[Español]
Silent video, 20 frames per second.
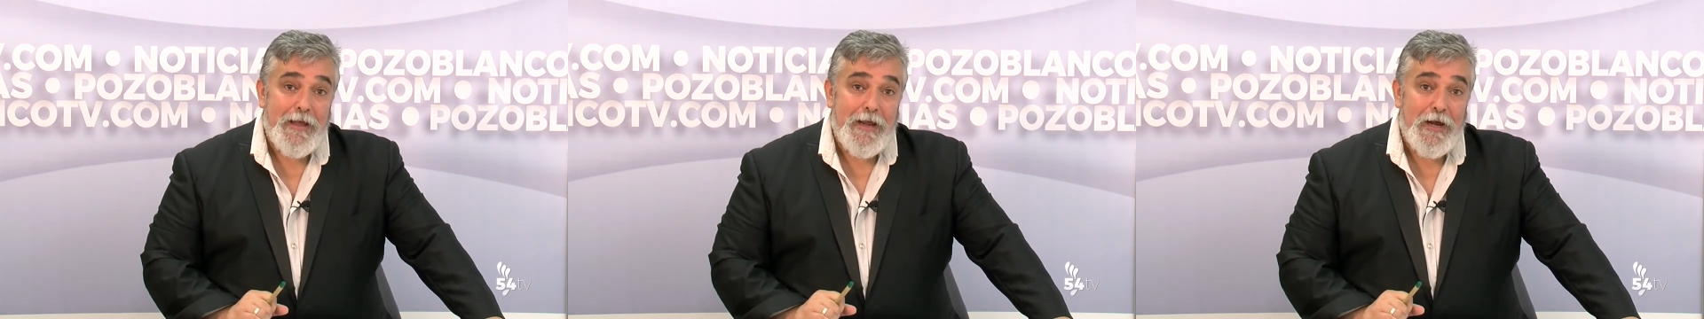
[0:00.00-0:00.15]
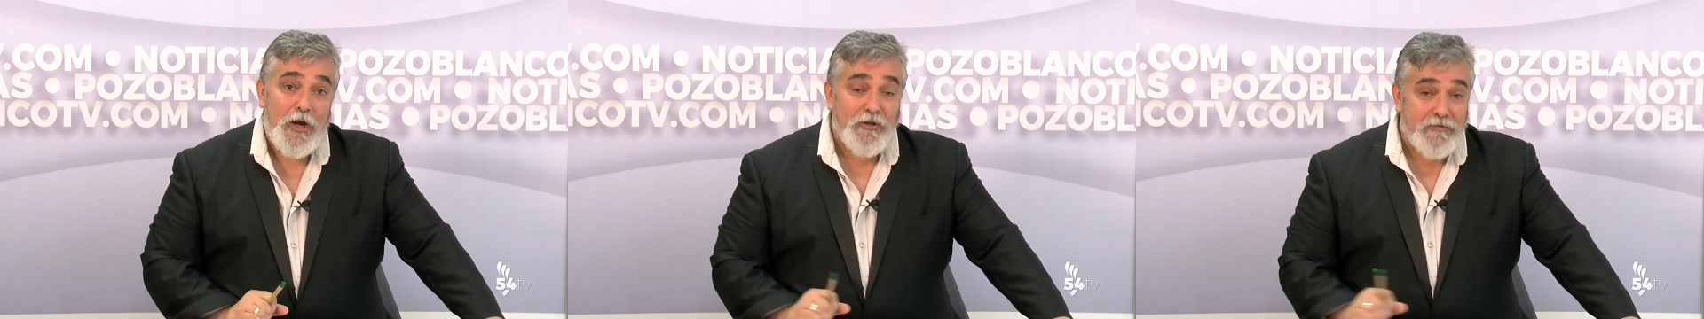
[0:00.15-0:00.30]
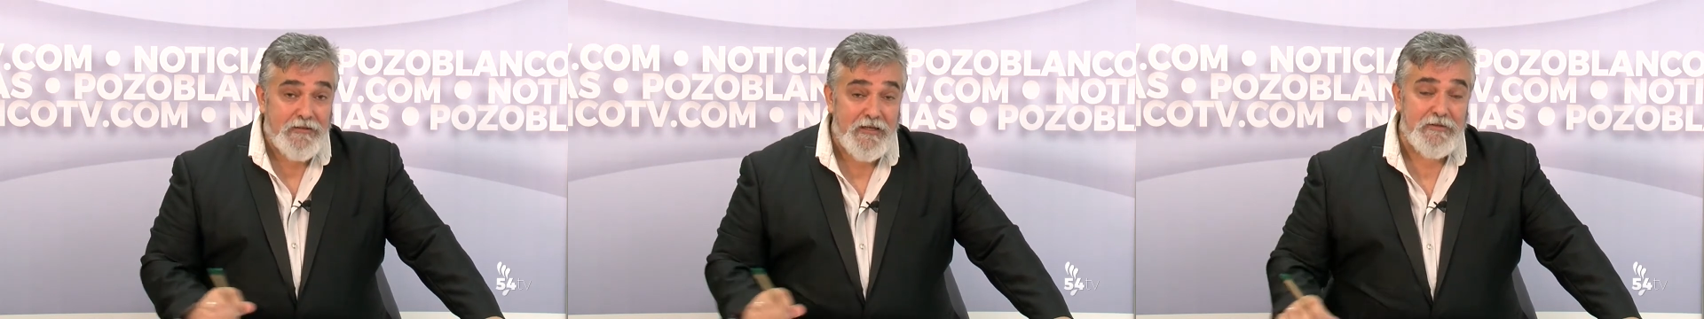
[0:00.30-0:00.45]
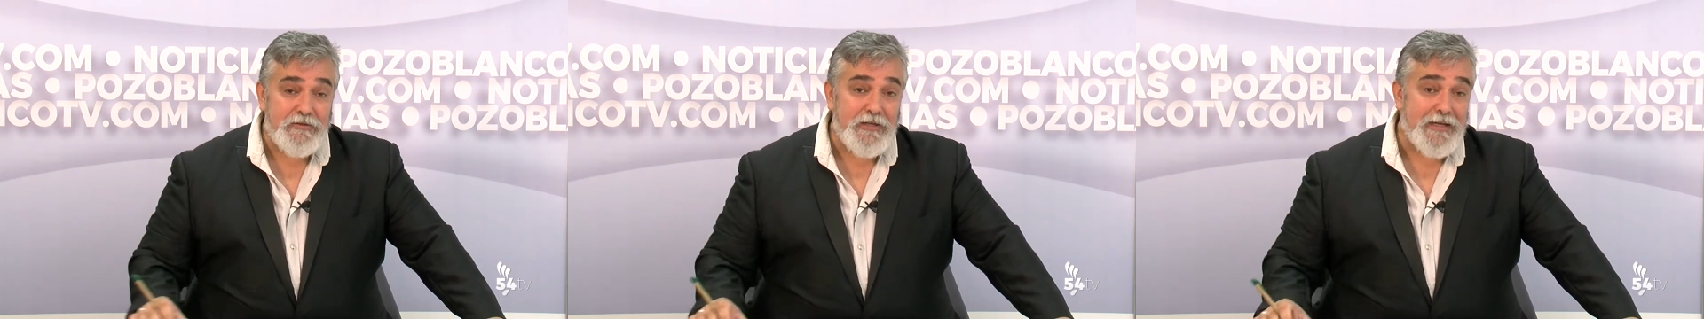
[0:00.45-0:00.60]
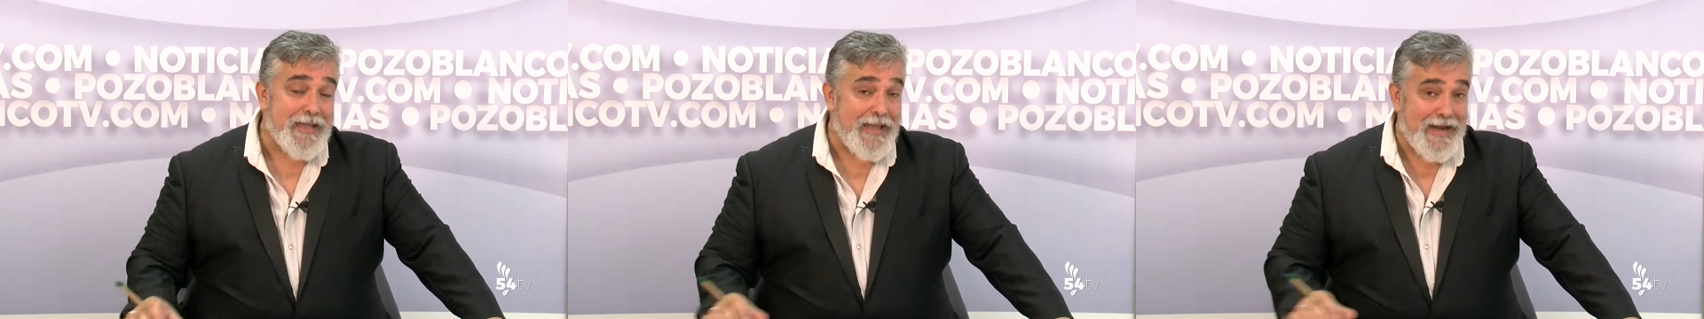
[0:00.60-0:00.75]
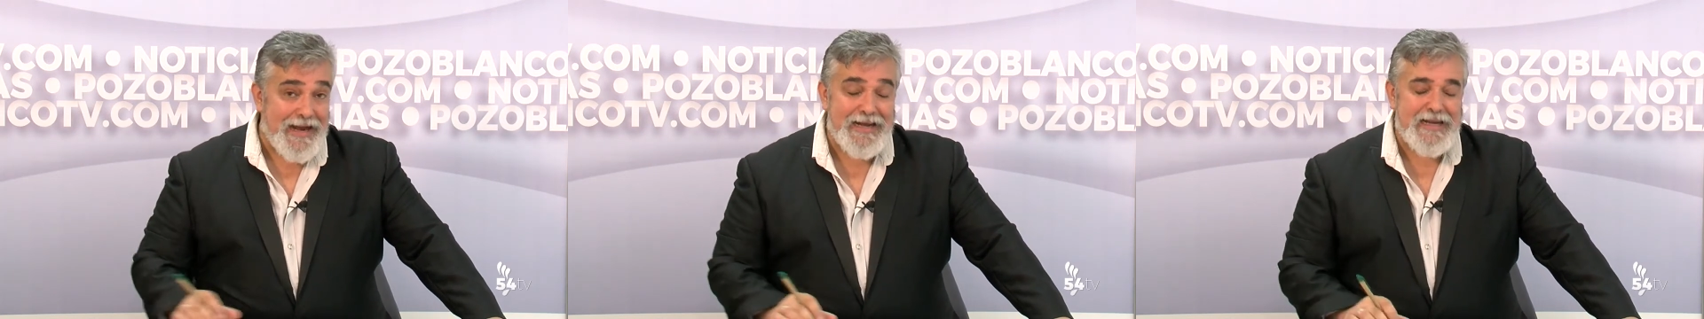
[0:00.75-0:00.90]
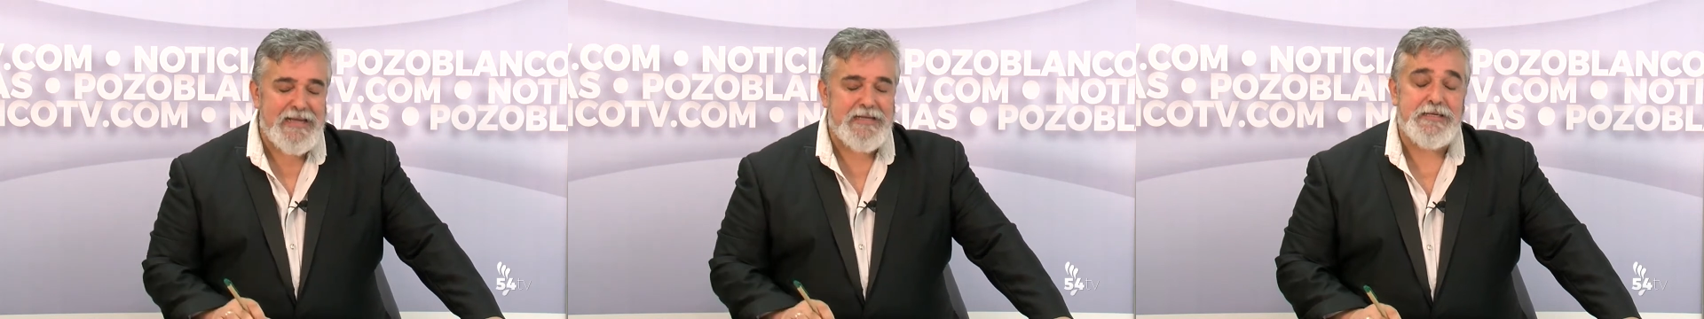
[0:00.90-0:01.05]
Lo cierto es que
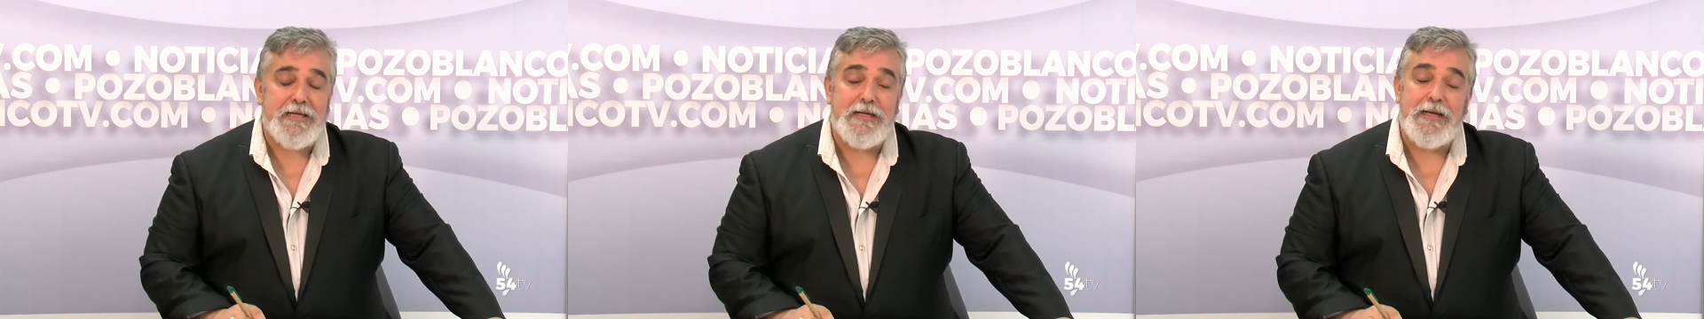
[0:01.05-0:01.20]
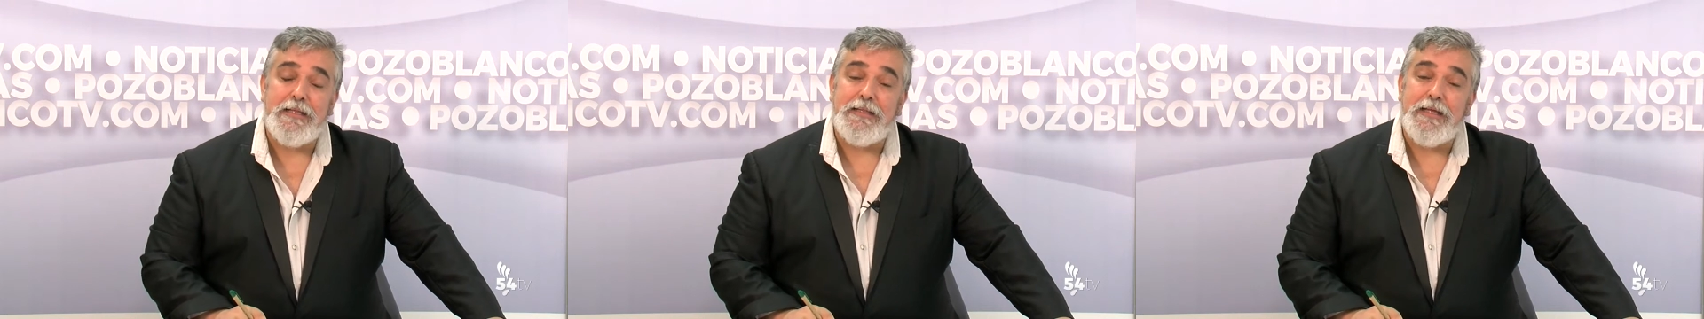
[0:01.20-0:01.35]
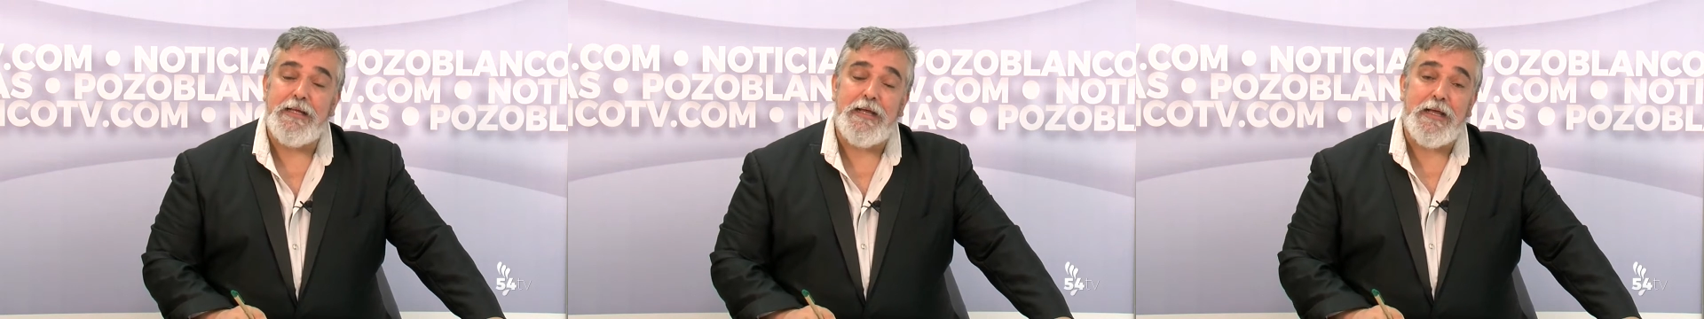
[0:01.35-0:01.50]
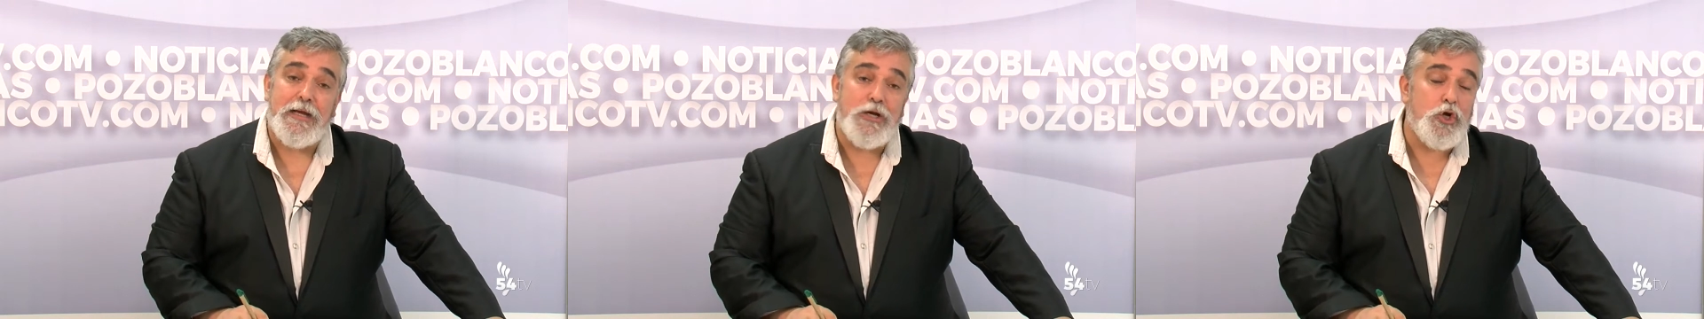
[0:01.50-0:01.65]
el área sanitaria